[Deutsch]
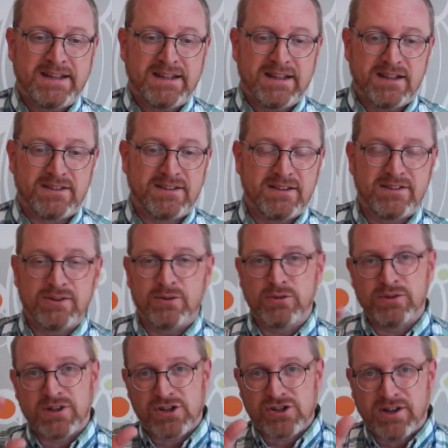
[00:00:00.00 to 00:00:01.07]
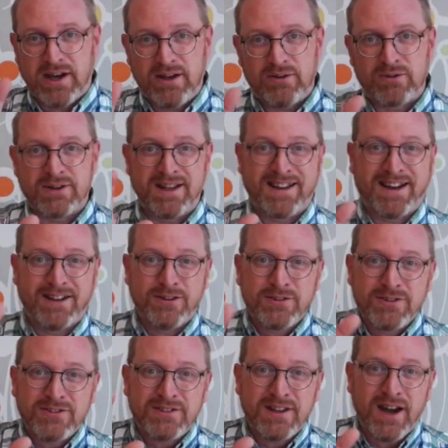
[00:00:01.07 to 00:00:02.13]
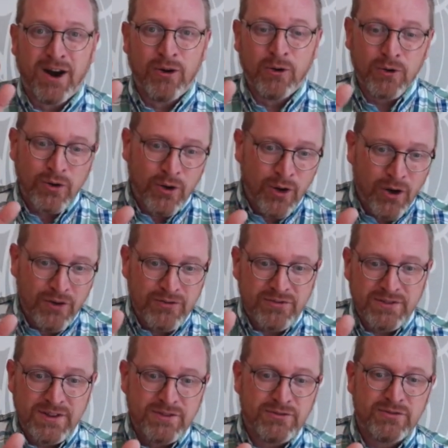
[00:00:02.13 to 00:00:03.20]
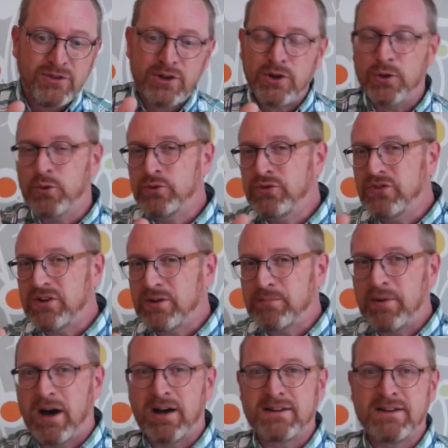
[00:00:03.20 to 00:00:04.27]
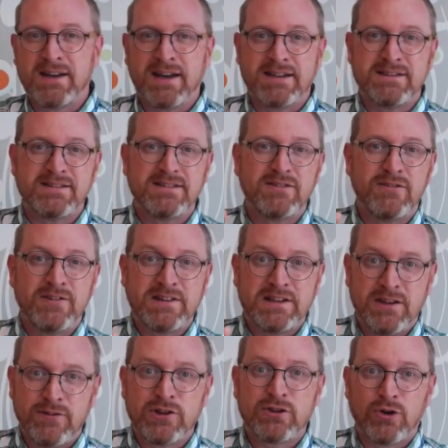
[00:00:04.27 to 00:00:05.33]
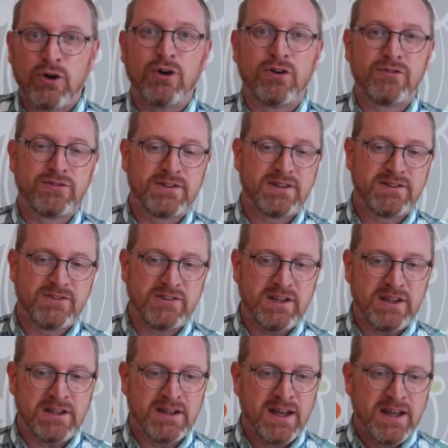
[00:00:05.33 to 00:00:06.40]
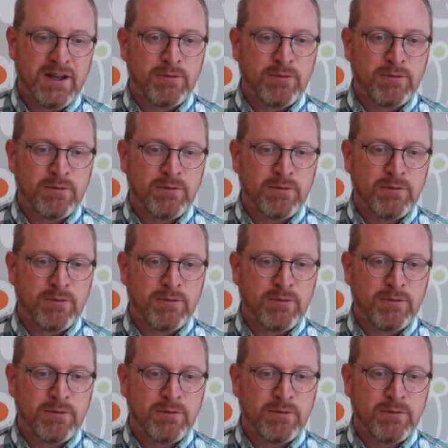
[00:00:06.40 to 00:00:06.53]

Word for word: Äh, diese Unterscheidung, die kann uns die Augen öffnen für die unsichtbaren Grenzen, die wir doch oft ziehen.